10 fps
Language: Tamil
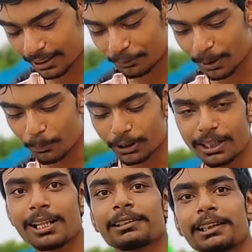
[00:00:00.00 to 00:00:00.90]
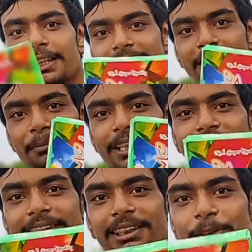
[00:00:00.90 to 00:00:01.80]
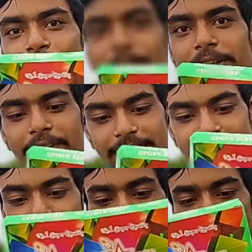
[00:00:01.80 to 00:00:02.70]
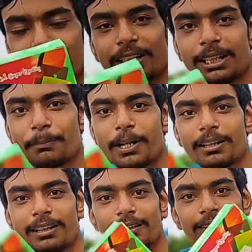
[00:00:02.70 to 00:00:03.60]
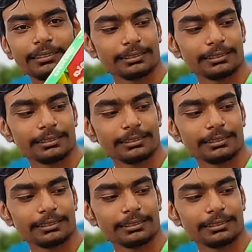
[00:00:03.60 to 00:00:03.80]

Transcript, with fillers: கைஃப்லாம் போட்டு அட்டையே செமையாக இருக்குது இன்னும் வெடி வெச்சா எப்படி இருக்குன்னு தெரில பார்க்கலாம்